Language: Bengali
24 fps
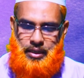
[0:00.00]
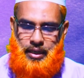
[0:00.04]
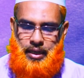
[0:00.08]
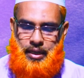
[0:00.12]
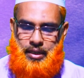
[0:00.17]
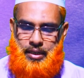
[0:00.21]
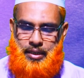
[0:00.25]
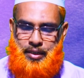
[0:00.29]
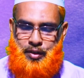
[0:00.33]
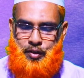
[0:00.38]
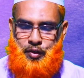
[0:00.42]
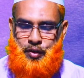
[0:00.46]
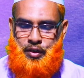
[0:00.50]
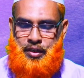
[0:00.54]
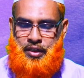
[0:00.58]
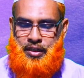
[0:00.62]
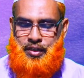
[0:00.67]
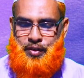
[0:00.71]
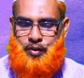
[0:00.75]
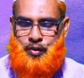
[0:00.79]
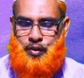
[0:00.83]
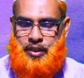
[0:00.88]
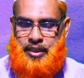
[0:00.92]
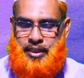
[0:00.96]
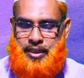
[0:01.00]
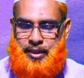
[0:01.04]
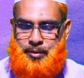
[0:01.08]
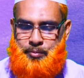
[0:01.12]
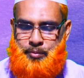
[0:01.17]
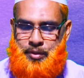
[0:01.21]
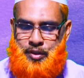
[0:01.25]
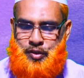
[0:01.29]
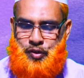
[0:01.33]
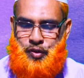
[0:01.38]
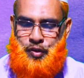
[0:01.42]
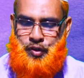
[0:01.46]
খালি কয় ওই
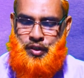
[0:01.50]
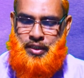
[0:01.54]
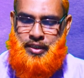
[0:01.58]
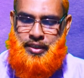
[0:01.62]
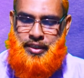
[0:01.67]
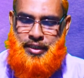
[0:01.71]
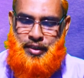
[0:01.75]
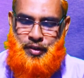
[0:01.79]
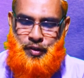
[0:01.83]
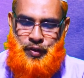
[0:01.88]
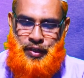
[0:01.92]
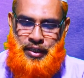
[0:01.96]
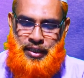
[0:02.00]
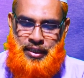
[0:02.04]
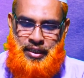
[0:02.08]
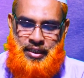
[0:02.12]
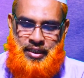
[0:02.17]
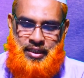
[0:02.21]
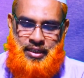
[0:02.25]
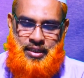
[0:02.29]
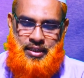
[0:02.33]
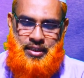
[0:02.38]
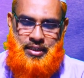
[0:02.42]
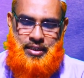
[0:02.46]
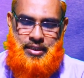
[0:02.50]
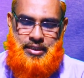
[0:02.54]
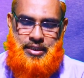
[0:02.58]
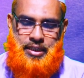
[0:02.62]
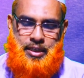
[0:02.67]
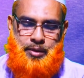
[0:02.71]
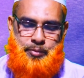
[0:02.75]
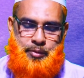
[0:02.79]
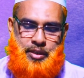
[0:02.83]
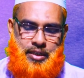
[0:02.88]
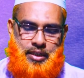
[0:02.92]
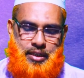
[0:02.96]
কেমনে চলে দেখো না
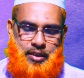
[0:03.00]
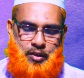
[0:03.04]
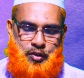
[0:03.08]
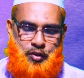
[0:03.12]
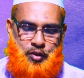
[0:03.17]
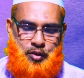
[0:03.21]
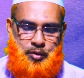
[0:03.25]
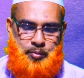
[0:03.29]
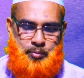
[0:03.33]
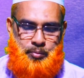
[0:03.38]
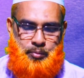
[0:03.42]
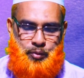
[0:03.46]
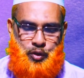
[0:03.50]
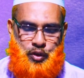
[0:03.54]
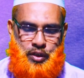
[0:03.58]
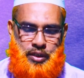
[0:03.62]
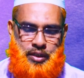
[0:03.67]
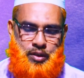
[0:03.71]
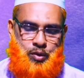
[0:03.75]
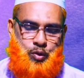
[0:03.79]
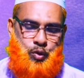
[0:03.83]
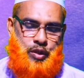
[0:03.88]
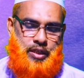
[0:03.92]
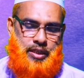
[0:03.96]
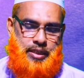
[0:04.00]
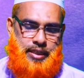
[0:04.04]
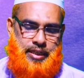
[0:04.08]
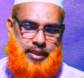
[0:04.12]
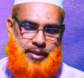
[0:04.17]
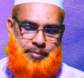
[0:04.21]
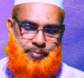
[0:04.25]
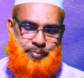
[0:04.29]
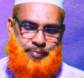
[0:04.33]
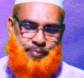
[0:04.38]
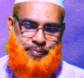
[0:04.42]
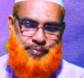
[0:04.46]
স্বামীকে এরকম বলে খোটা
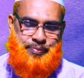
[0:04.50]
দেয়